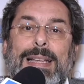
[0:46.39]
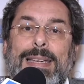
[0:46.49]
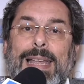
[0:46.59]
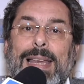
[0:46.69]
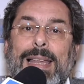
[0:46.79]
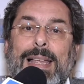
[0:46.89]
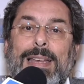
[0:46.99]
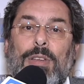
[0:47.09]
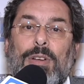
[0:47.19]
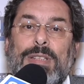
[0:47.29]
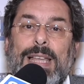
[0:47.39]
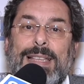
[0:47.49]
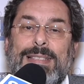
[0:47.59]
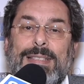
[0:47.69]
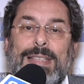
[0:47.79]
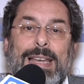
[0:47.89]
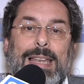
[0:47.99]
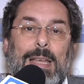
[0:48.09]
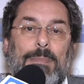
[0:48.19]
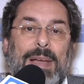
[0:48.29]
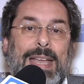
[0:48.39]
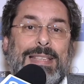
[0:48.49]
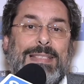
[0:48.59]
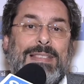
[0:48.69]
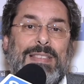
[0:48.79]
nel nord-est del paese.